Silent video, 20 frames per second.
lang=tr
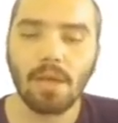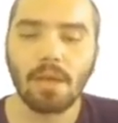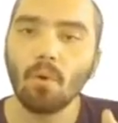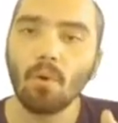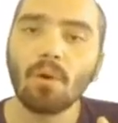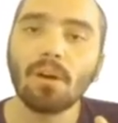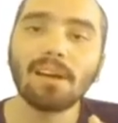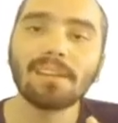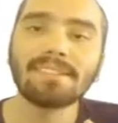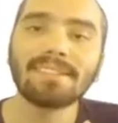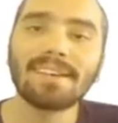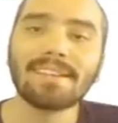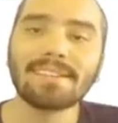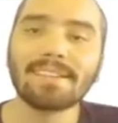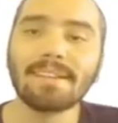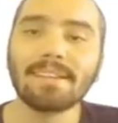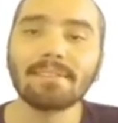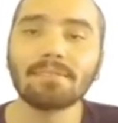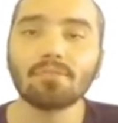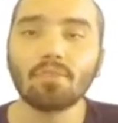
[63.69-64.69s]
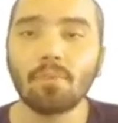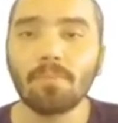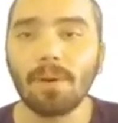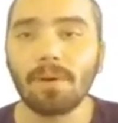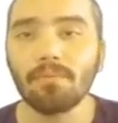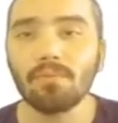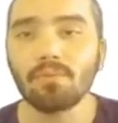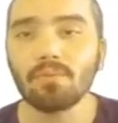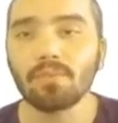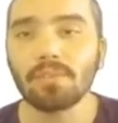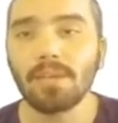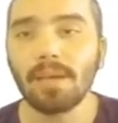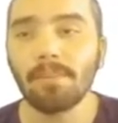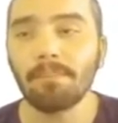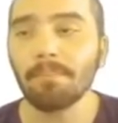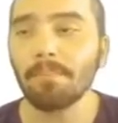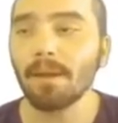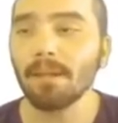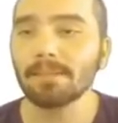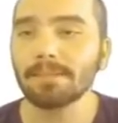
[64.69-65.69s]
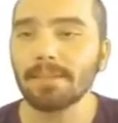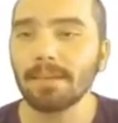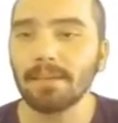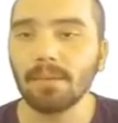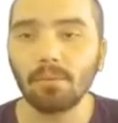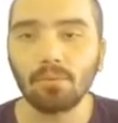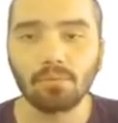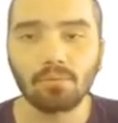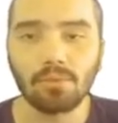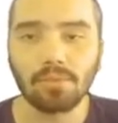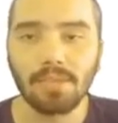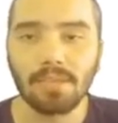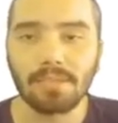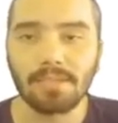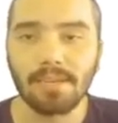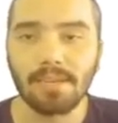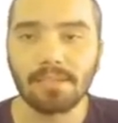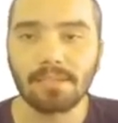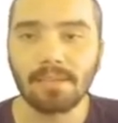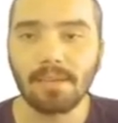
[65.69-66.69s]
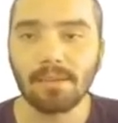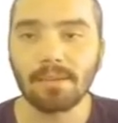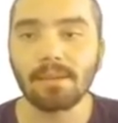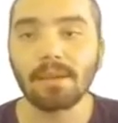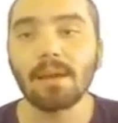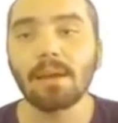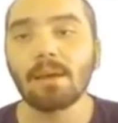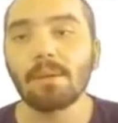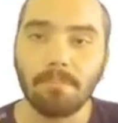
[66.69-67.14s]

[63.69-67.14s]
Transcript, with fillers: Ok atarken, topa vururken, baltayla odun keserken,